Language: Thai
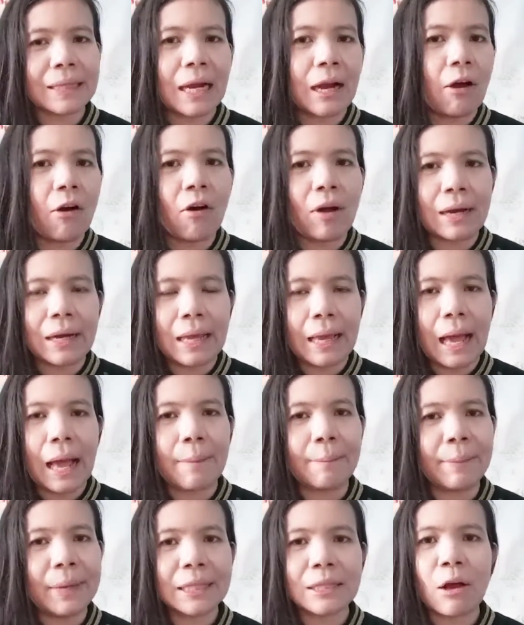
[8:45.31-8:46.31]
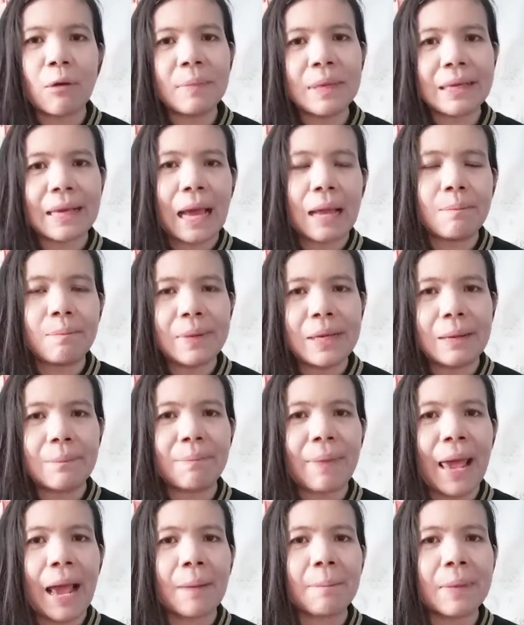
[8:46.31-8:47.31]
ตลอดเลยค่ะ ไม่ต้องมีการเปลี่ยน
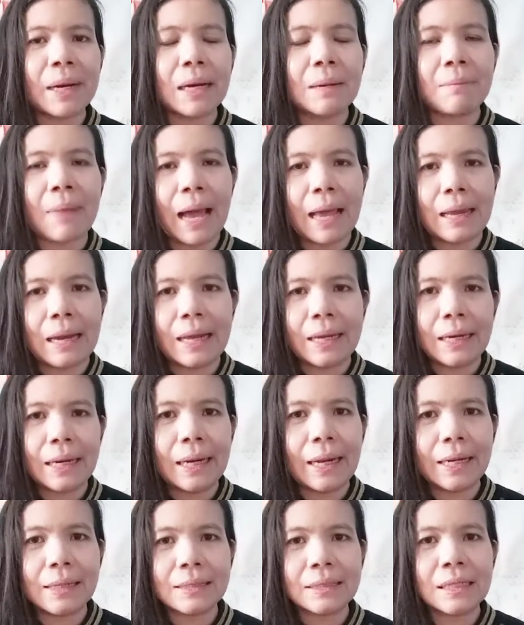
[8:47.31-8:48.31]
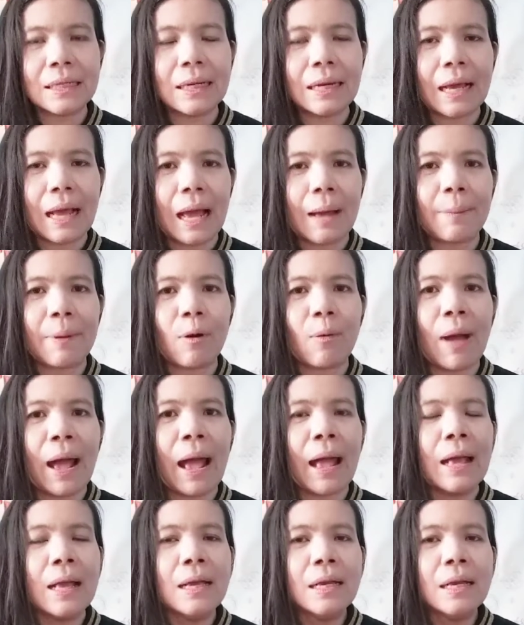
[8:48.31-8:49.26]
แปลงเบอร์ใหม่อะไรใดๆทั้งสิ้นนะคะ เพราะว่า